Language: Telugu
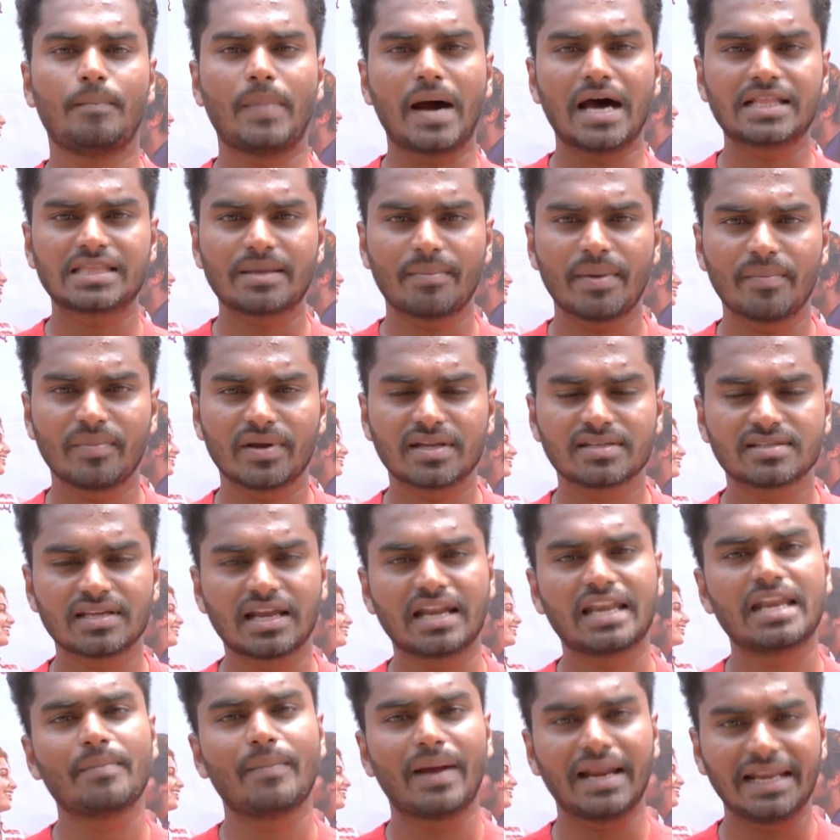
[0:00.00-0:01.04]
పాత మెమరీస్
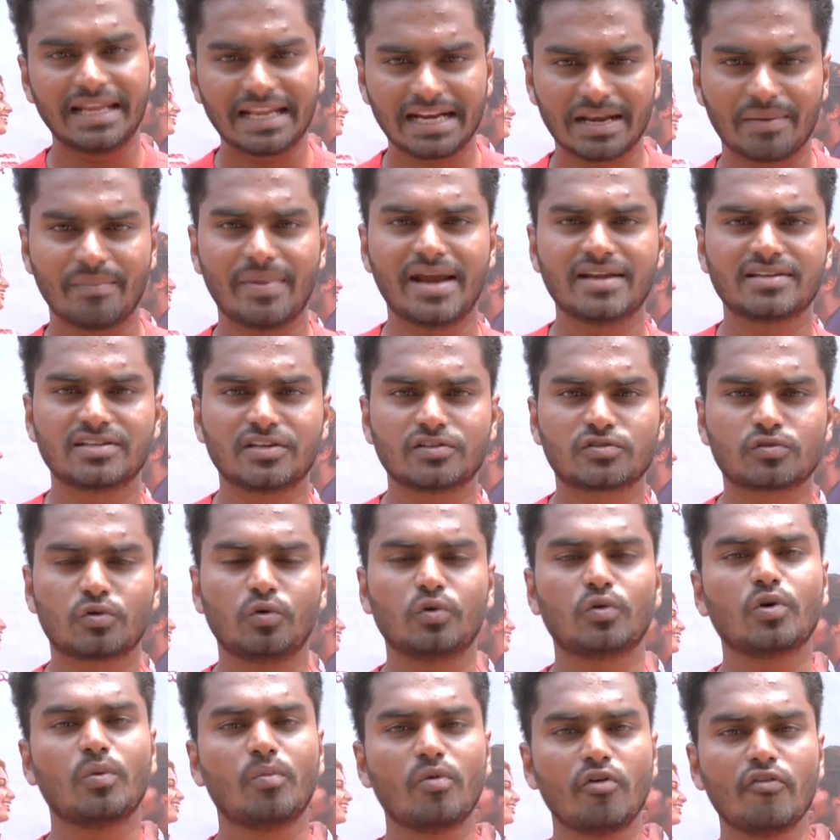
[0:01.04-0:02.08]
అన్నీ మళ్ళీ రిమైండ్
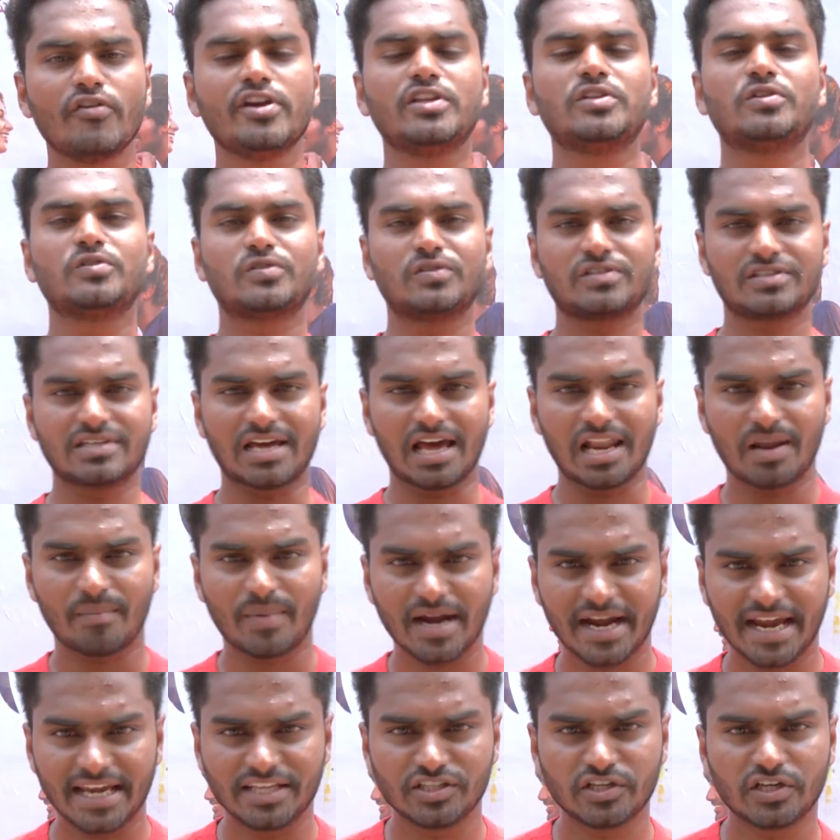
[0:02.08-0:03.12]
చేసుకుంటూ మూవీని చూసి చాలా
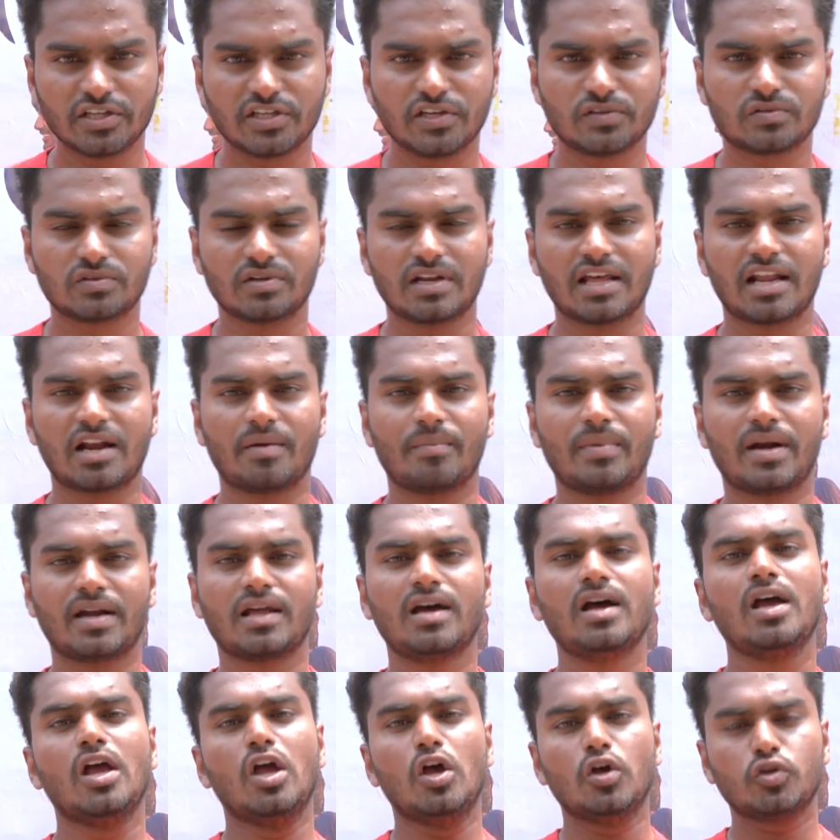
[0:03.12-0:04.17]
బాగా ఎంజాయ్ చేస్తున్నారనమాట
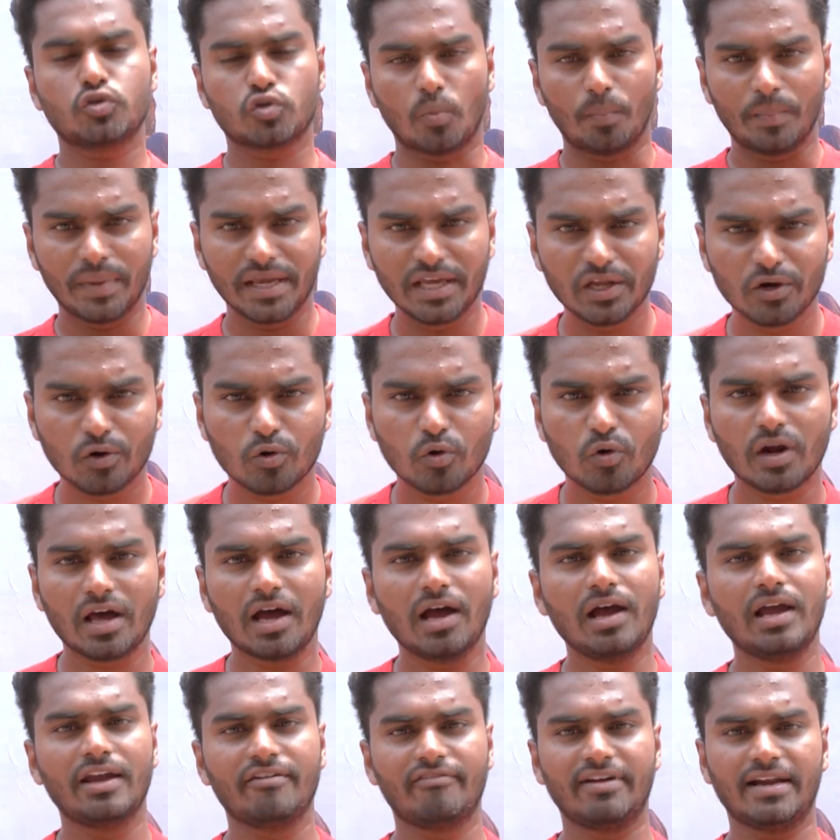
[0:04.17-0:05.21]
సో మీరు కూడా
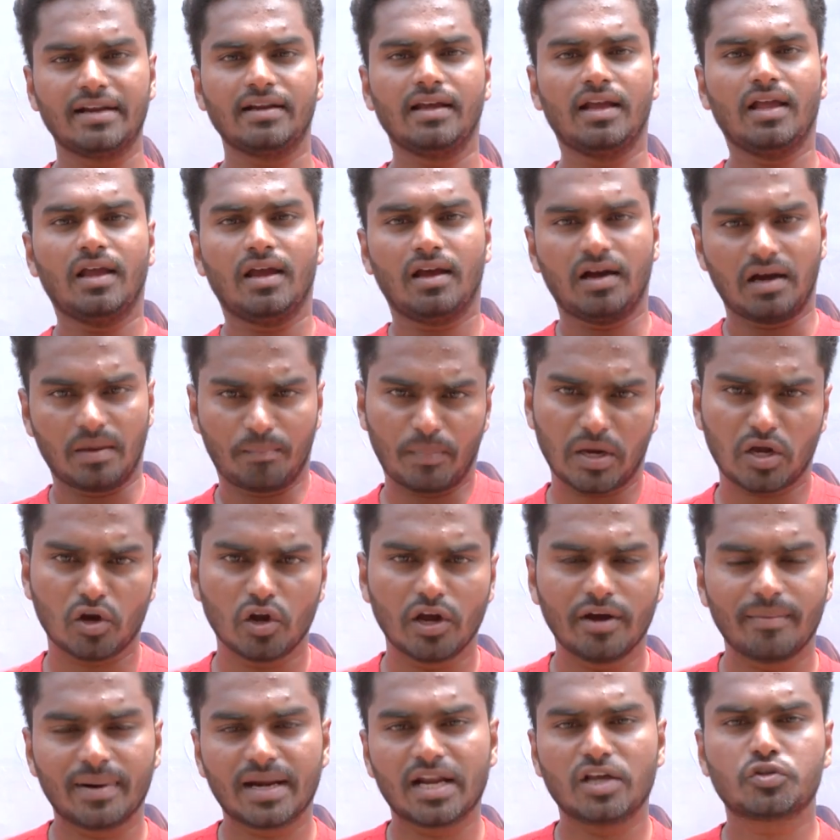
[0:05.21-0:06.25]
ఈవెన్ అప్పట్లో
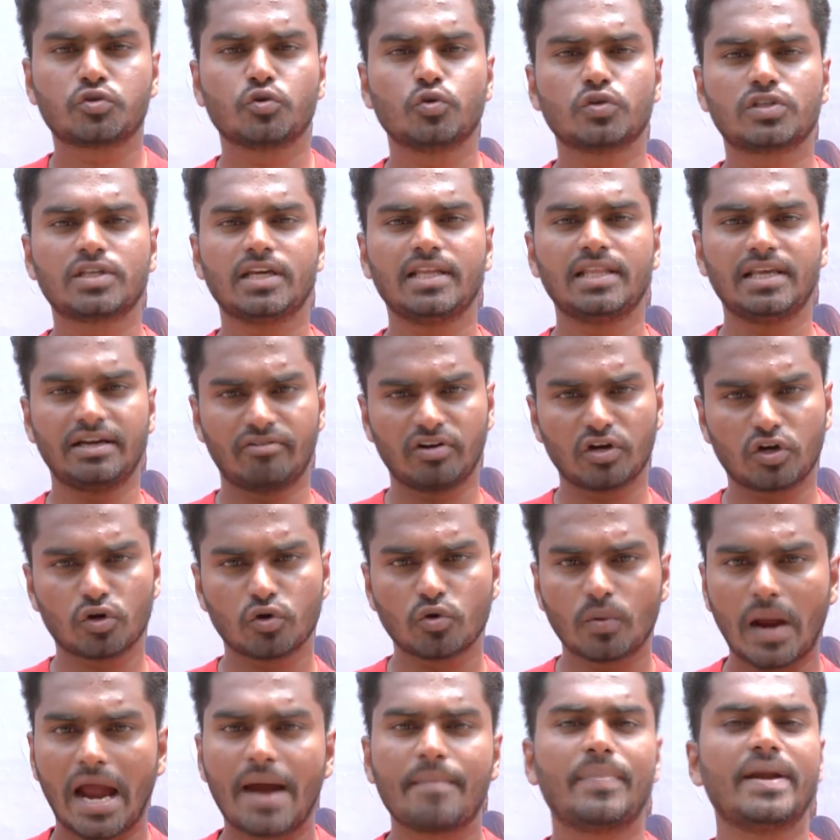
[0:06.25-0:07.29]
ఏమన్నా చూసేది
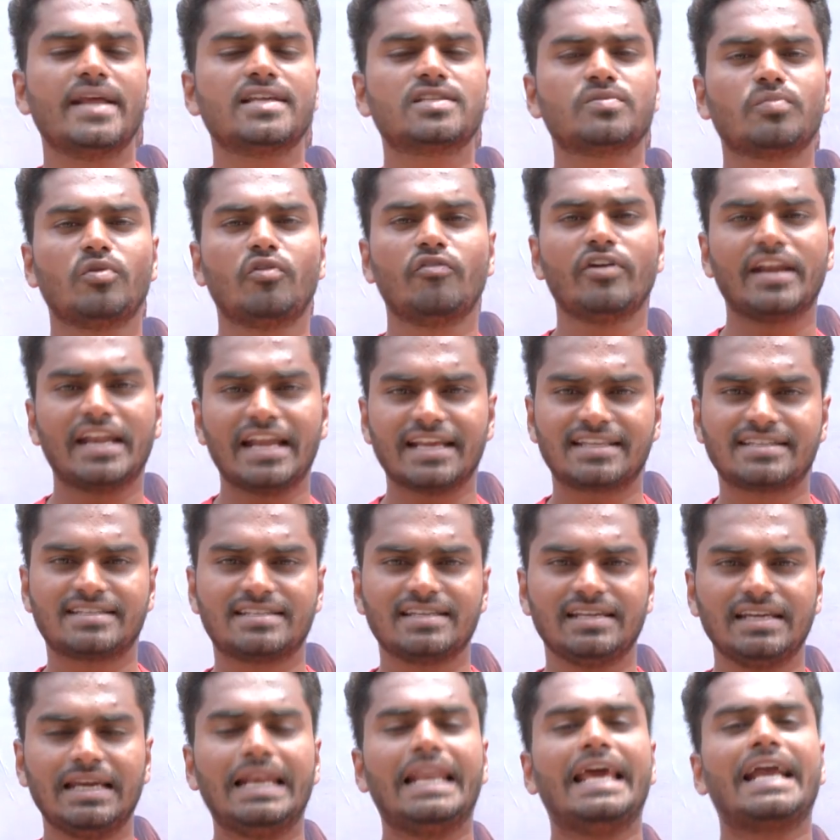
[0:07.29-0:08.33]
ఏమంటారు హ్యాపీడేస్ మూవీ
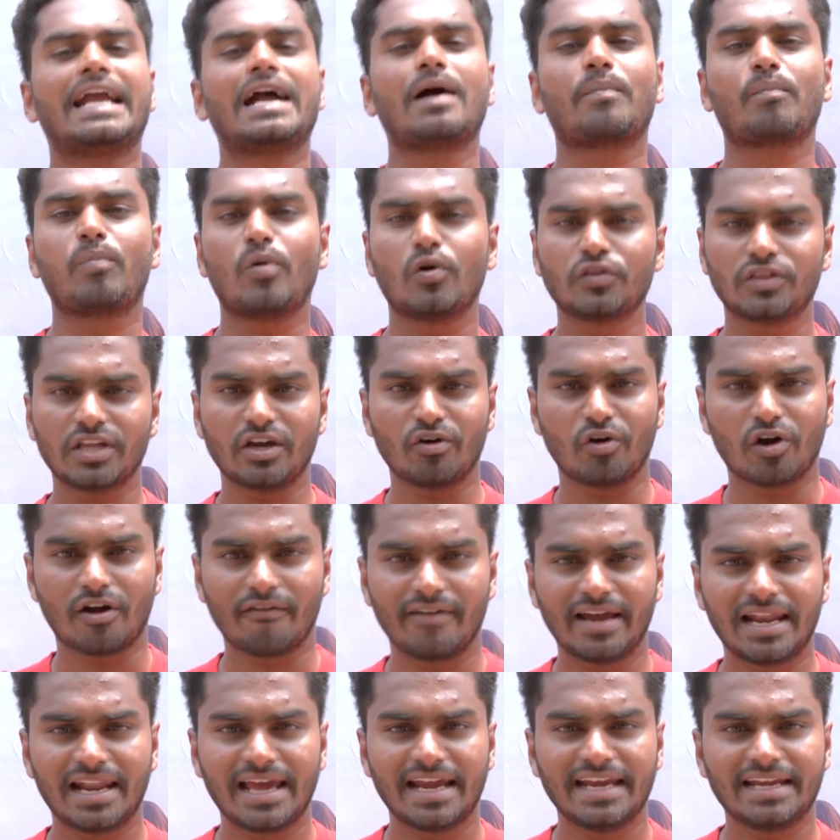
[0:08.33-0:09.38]
నచ్చి లేకపోతే
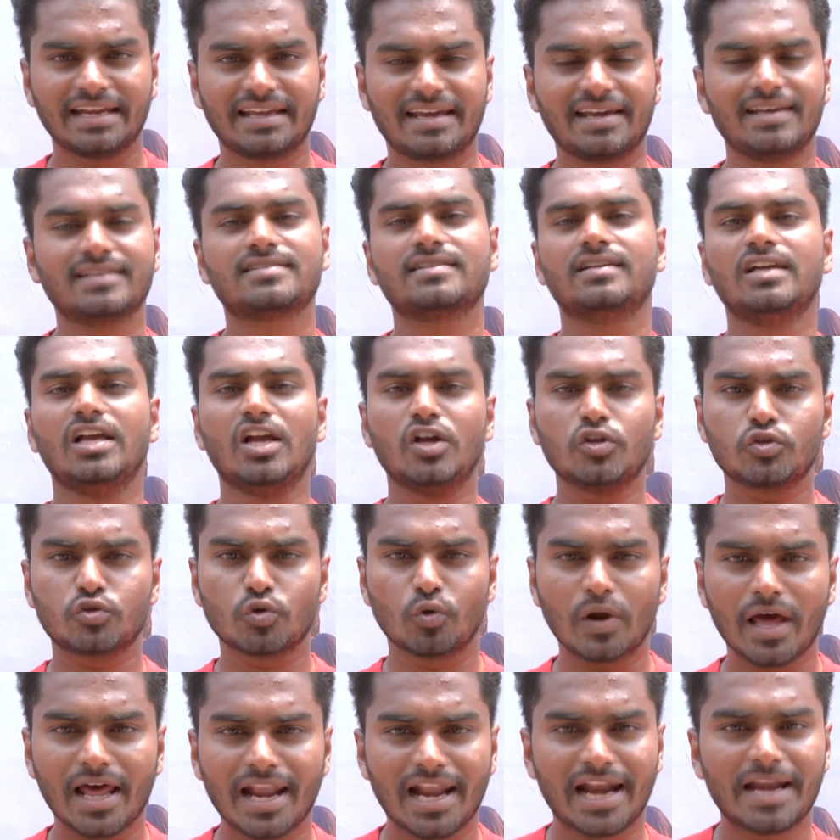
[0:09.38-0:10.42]
ఒకవేళ ఇన్ కేస్
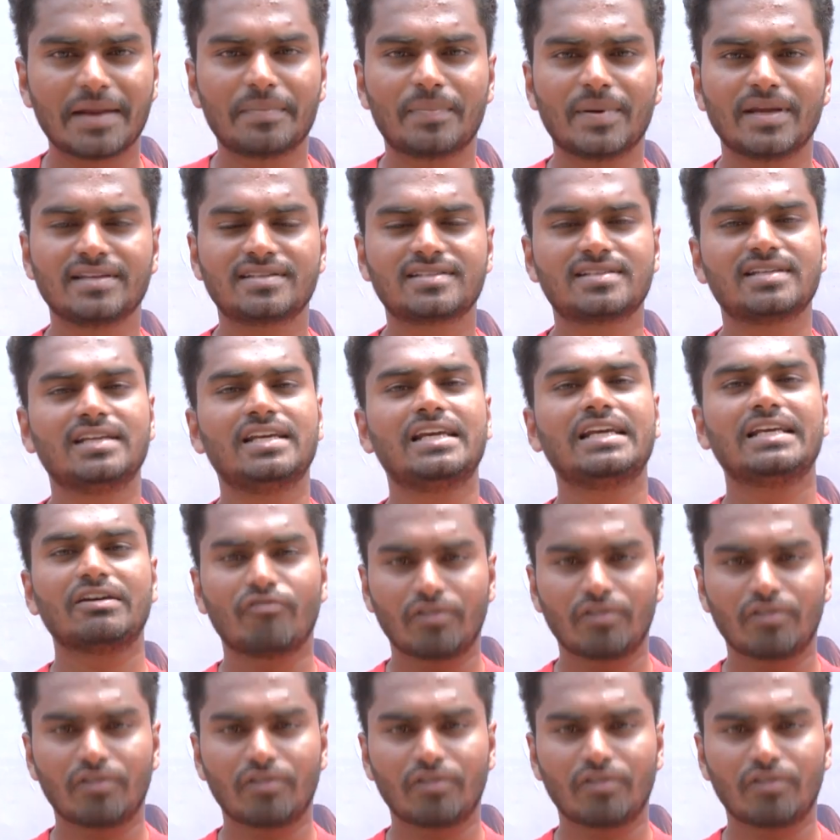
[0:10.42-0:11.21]
చూడాలనిపించి